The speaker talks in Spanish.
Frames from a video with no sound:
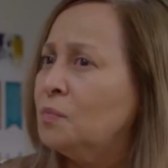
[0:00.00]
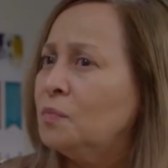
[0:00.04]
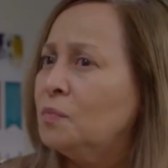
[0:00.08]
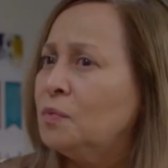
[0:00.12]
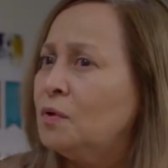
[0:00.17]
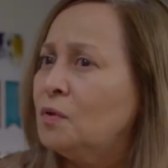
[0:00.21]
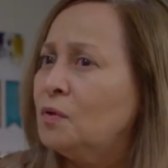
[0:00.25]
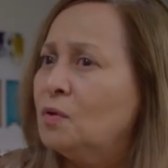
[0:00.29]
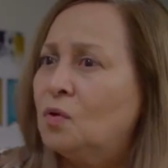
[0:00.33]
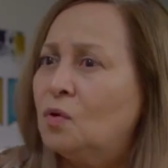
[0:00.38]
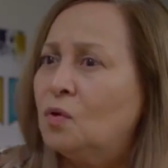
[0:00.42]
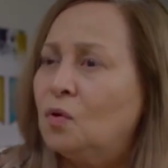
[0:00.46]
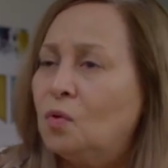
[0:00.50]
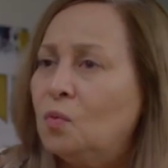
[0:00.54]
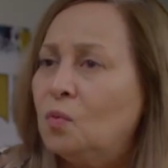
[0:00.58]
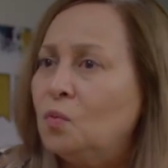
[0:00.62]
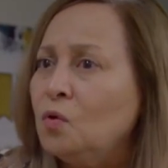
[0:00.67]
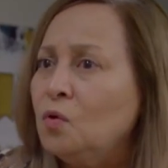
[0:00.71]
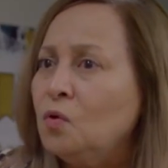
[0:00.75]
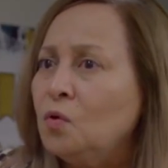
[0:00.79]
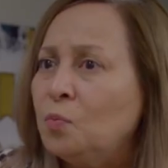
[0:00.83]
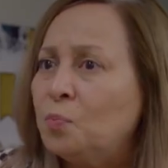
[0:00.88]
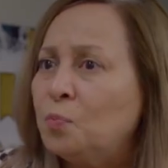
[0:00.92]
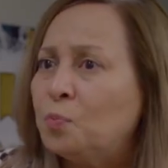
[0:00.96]
¿Pero
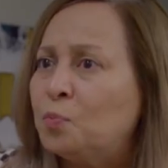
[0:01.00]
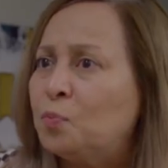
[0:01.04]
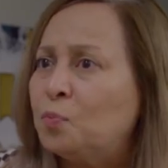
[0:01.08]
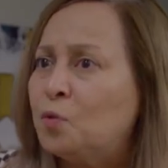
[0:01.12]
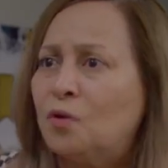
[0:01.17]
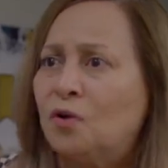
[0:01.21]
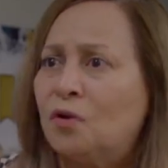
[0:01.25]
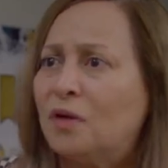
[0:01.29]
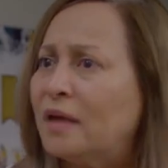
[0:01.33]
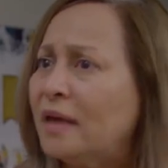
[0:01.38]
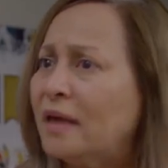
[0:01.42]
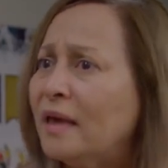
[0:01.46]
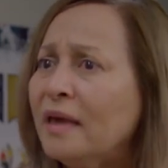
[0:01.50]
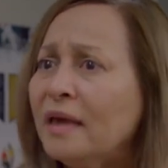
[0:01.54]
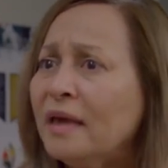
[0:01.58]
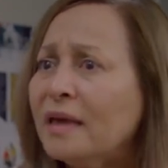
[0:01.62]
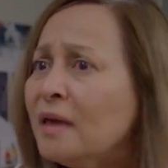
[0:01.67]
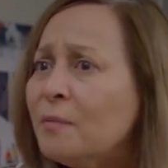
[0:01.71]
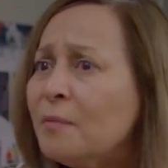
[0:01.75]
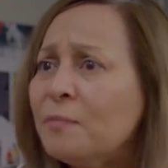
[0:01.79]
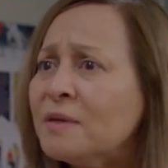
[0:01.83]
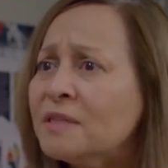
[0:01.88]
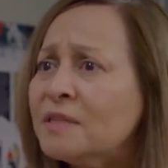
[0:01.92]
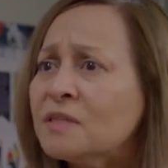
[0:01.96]
cómo? ¿Por qué?
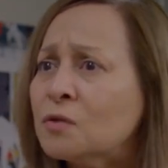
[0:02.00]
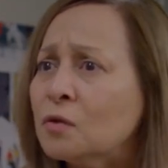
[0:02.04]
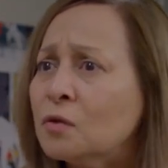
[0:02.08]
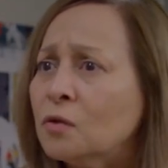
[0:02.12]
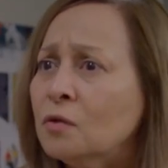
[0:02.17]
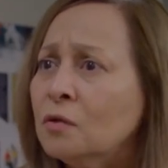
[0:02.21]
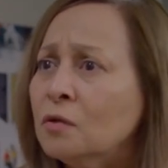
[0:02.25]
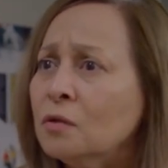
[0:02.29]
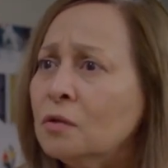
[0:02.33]
¿Qué pasó?